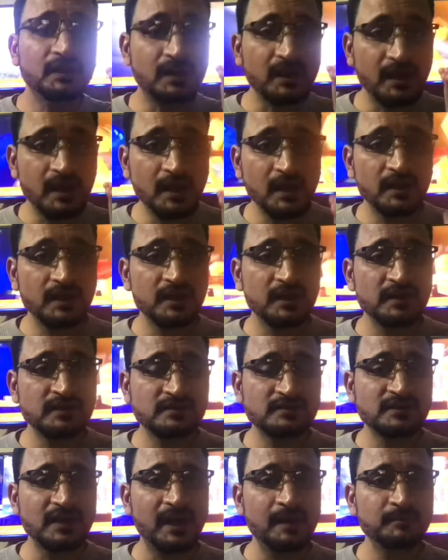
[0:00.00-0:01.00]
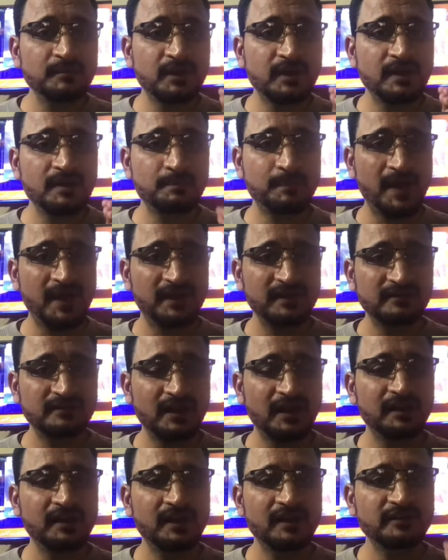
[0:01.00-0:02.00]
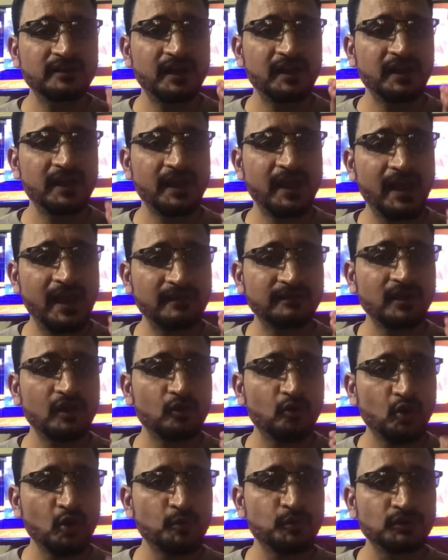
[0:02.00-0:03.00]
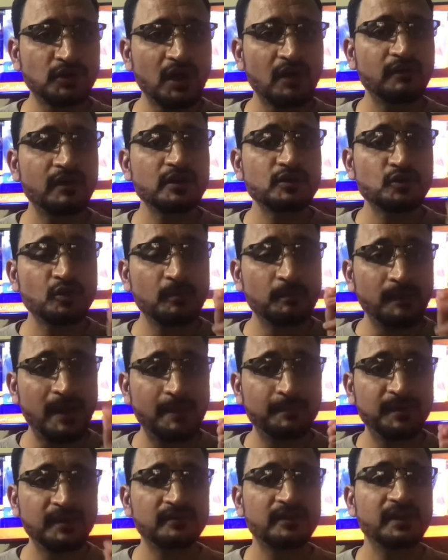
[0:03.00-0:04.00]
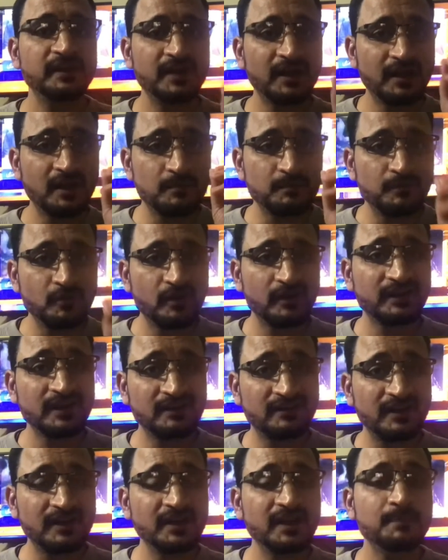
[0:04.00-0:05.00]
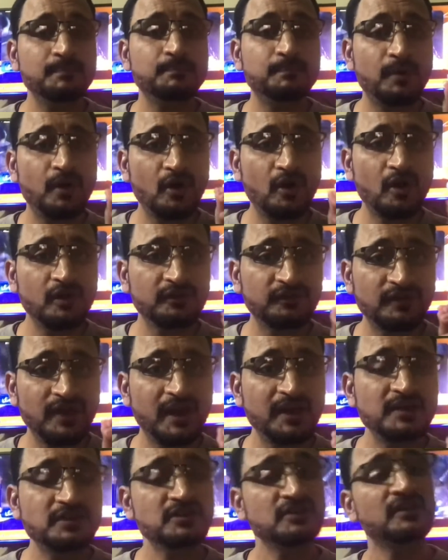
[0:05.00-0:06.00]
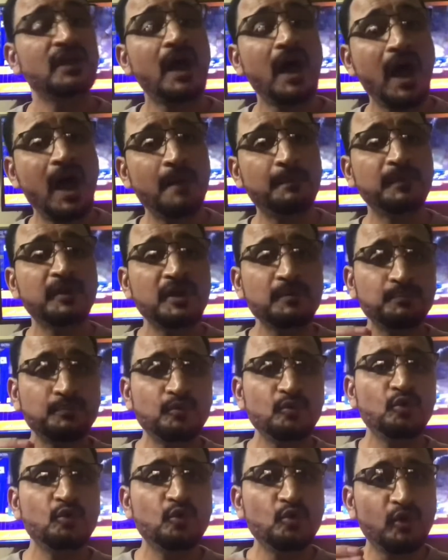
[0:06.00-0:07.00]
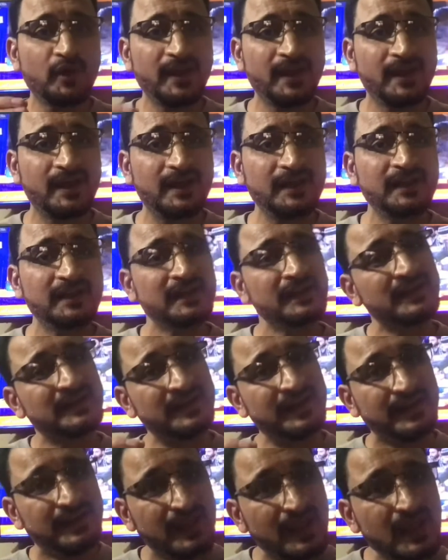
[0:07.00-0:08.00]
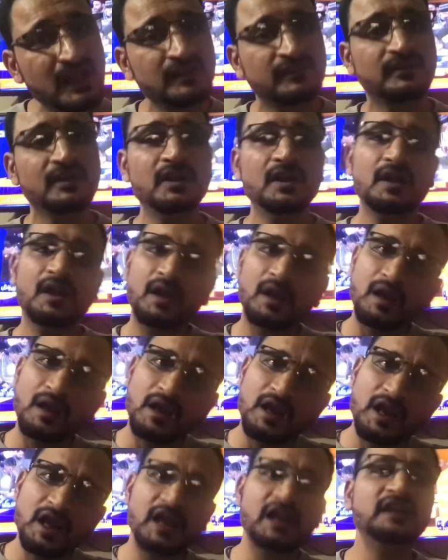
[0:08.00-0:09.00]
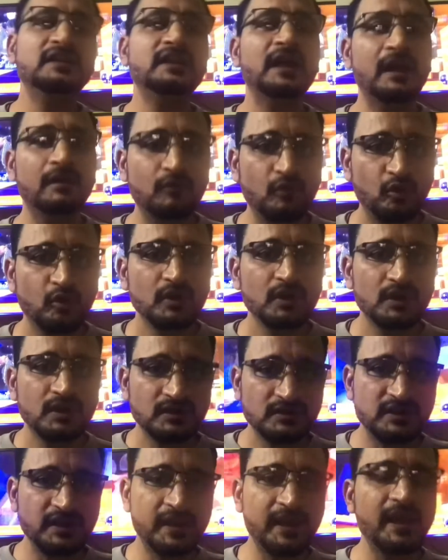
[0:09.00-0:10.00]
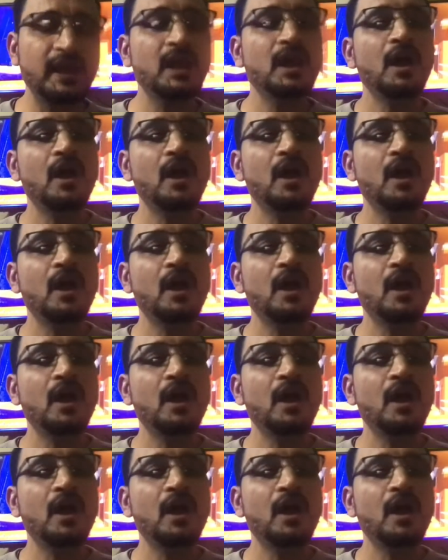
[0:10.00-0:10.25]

कि इस टाइम के पाकिस्तान के अंदर एक ऐसा ग्रुप उतरा हुआ है जो मैप के जरिए कंप्यूटर के जरिए बहुत सारी चीज़ें आपके पूरे घर की डिटेल्स ले लेता है वो ठीक है